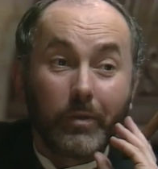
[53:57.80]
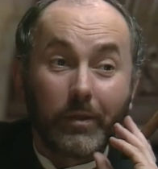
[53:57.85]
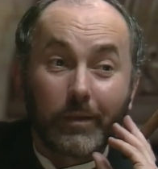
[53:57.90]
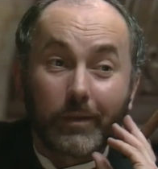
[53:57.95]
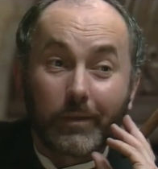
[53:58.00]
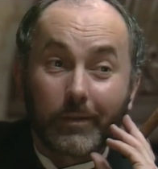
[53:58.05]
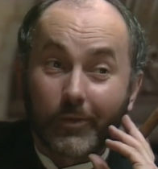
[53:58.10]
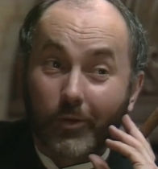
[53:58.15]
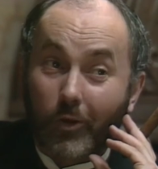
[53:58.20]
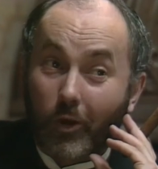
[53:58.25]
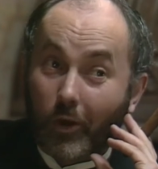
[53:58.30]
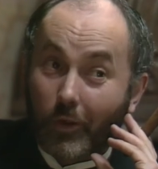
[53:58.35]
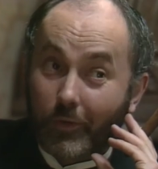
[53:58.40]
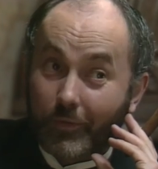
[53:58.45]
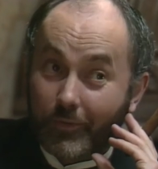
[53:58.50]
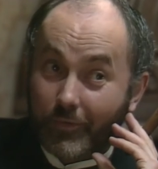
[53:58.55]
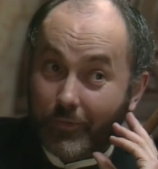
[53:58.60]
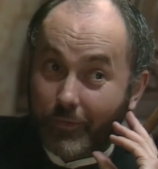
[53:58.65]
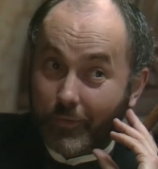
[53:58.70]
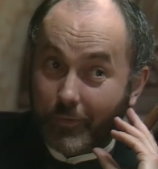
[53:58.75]
Даже
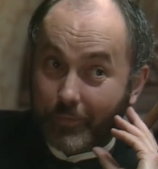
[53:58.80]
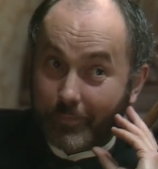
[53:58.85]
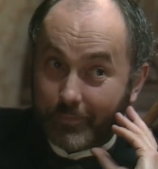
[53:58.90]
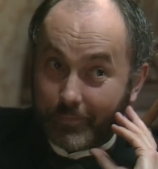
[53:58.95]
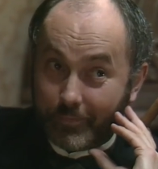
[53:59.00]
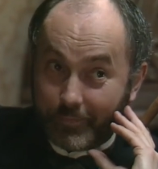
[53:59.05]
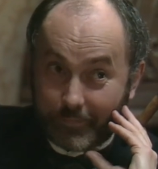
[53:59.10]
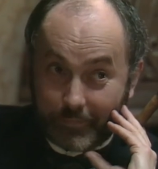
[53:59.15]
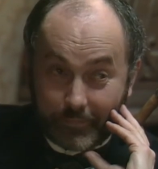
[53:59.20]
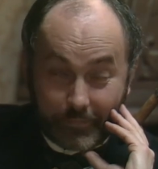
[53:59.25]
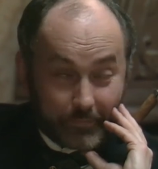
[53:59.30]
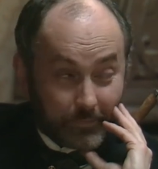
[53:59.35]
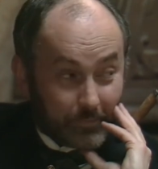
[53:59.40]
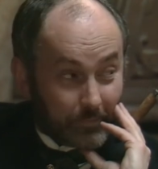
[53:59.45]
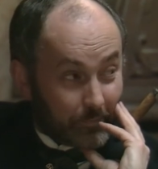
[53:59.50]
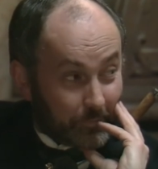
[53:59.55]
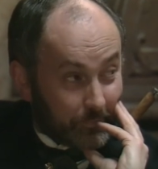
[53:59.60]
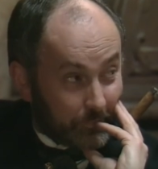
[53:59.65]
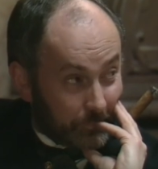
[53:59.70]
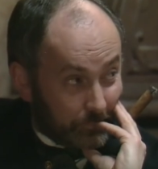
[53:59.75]
Гомер с этим согласен.
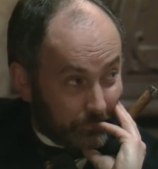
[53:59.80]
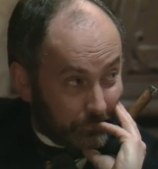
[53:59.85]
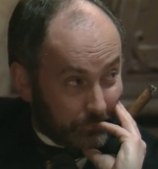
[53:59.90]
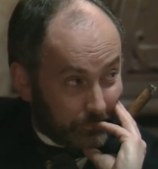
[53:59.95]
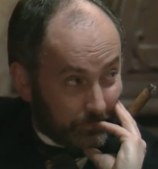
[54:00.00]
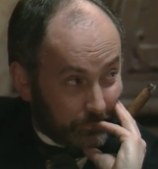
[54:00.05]
В